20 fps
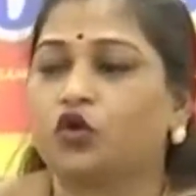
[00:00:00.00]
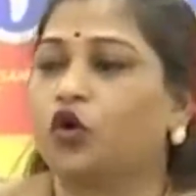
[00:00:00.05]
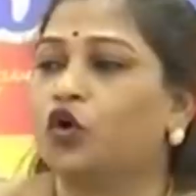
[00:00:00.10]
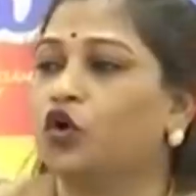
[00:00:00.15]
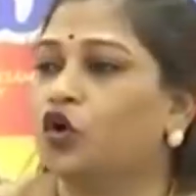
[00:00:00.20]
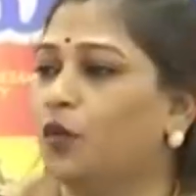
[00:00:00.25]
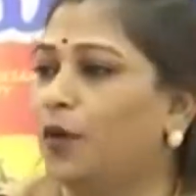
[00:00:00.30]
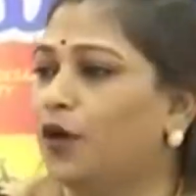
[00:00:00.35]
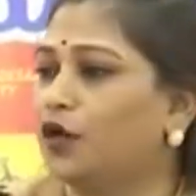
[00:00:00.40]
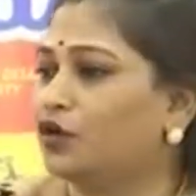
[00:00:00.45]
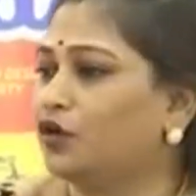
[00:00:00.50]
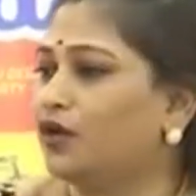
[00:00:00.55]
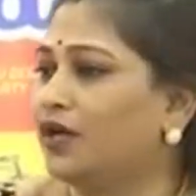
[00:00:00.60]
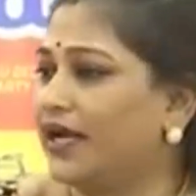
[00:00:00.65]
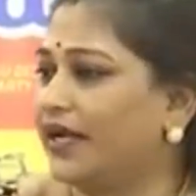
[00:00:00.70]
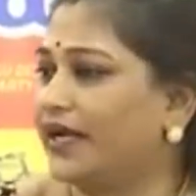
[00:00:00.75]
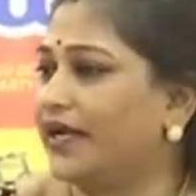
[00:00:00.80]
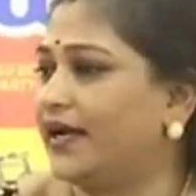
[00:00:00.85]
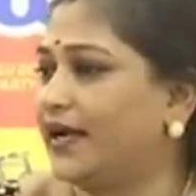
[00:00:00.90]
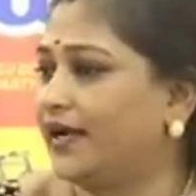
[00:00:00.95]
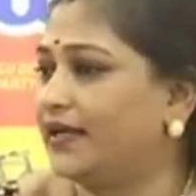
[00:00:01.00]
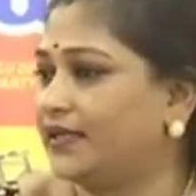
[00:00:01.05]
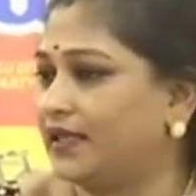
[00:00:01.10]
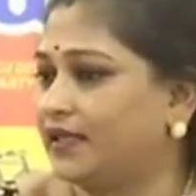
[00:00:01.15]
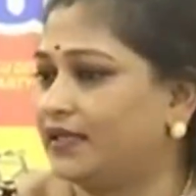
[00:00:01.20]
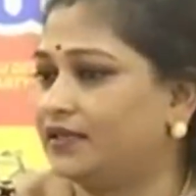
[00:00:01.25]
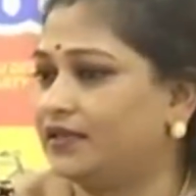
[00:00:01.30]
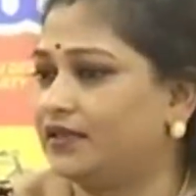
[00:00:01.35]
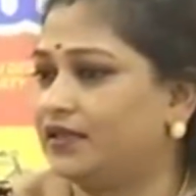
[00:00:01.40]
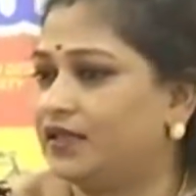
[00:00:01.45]
కొంగు పట్టుకొని అడిగాడంట
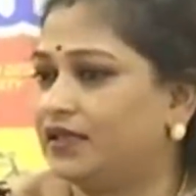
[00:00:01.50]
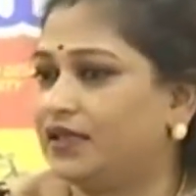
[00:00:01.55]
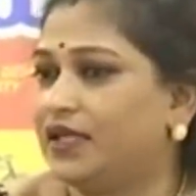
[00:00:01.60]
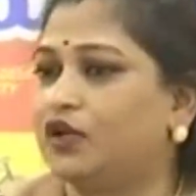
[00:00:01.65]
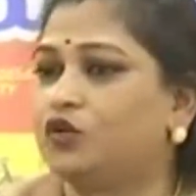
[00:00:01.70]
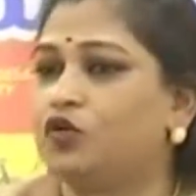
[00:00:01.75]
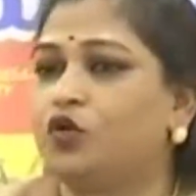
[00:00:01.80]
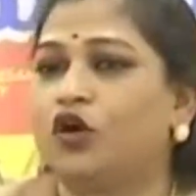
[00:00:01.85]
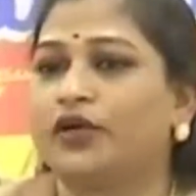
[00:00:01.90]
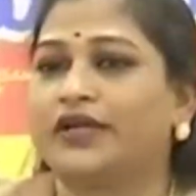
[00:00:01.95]
నాకు